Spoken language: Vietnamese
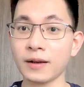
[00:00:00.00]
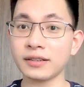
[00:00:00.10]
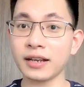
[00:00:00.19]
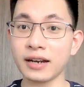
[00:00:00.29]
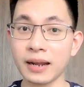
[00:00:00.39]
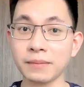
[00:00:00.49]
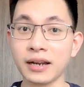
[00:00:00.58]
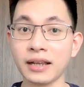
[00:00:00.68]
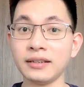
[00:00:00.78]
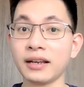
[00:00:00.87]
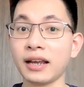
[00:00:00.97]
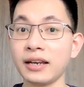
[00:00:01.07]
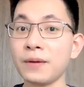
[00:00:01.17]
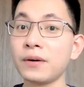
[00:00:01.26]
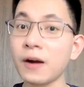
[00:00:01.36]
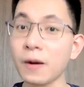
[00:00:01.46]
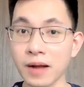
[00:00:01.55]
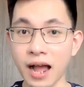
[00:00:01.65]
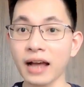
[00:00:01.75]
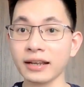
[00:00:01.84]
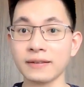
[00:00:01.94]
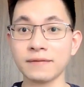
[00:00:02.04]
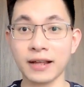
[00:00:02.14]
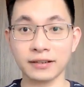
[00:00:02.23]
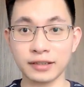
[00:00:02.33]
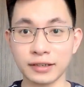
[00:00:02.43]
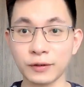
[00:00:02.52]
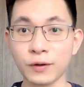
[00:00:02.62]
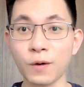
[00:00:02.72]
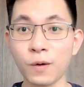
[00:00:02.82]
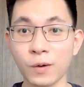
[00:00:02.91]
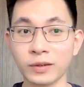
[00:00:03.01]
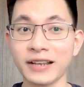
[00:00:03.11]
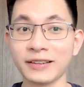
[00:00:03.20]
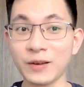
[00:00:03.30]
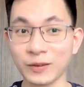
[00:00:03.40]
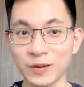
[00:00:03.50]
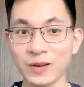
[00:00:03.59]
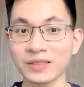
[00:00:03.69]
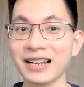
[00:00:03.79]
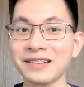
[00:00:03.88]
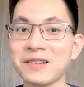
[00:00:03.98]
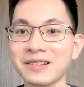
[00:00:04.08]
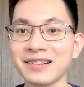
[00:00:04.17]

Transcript: sẽ đem đến những cái điều không ai và chính cô có thể tưởng tượng ra được.